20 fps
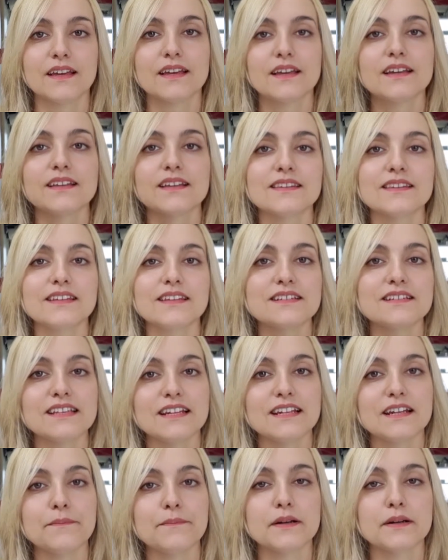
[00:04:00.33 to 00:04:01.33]
Terceira
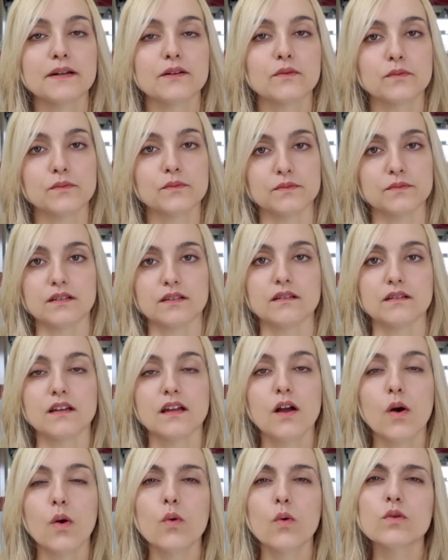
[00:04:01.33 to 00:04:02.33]
pergunta:
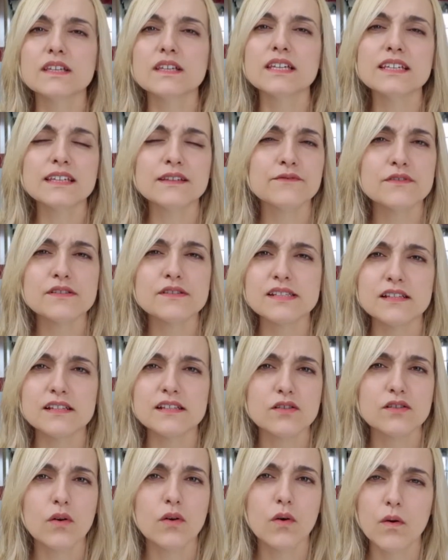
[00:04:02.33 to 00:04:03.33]
O que, que vocês
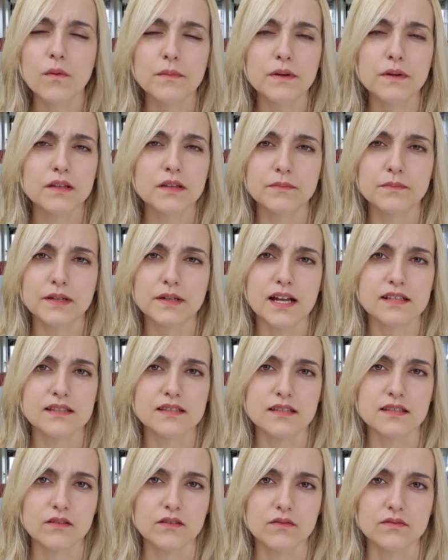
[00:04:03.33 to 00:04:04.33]
comem no Brasil?